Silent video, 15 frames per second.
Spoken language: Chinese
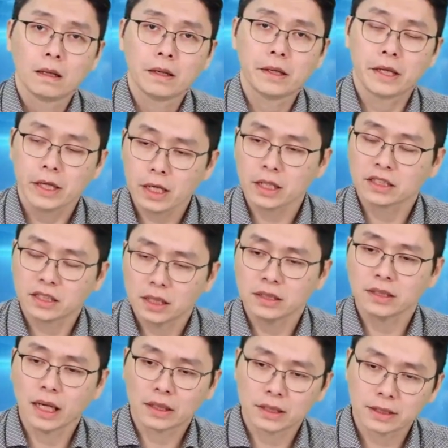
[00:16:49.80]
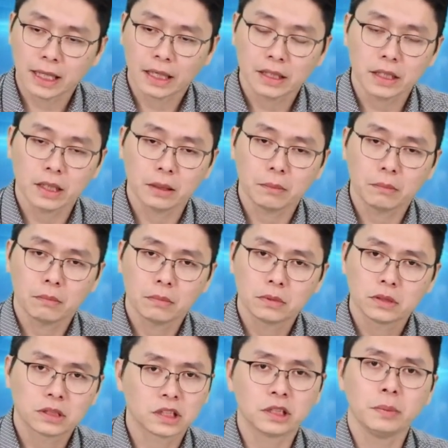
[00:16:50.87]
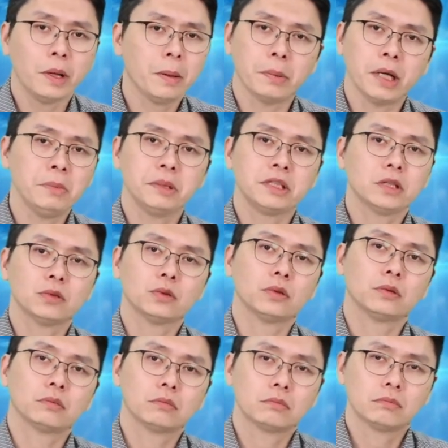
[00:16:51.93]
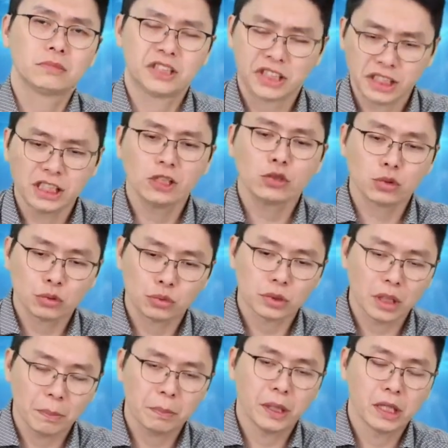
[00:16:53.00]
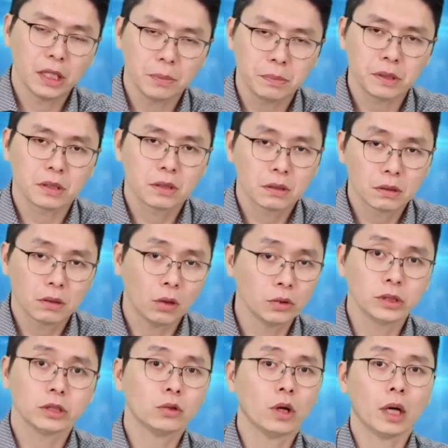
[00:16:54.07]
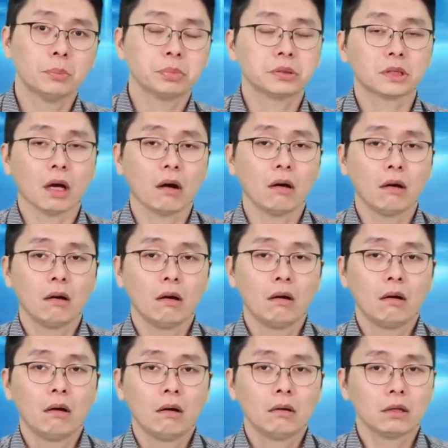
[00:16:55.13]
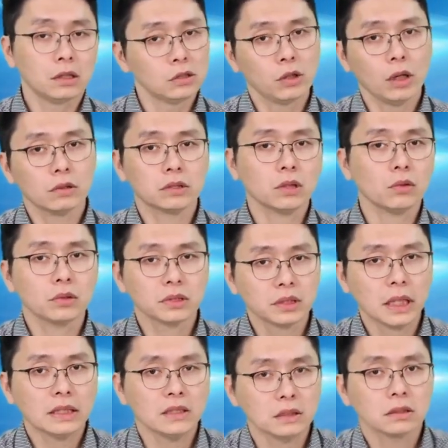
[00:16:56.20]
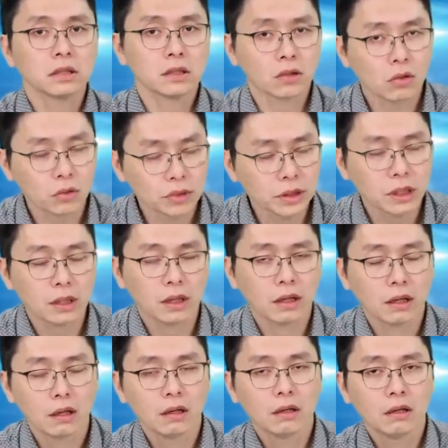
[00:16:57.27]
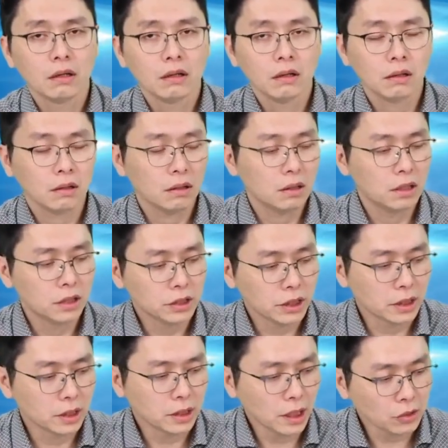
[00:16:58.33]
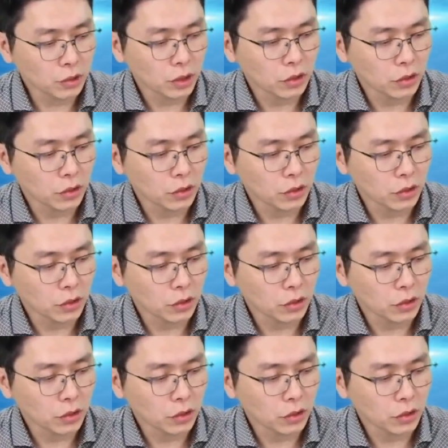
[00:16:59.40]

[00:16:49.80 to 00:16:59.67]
以一个成长的产业，10倍本益比叫做基础的本益比，空间都还不少，可能都还有超过3-4成的空间呢。而且呢，它转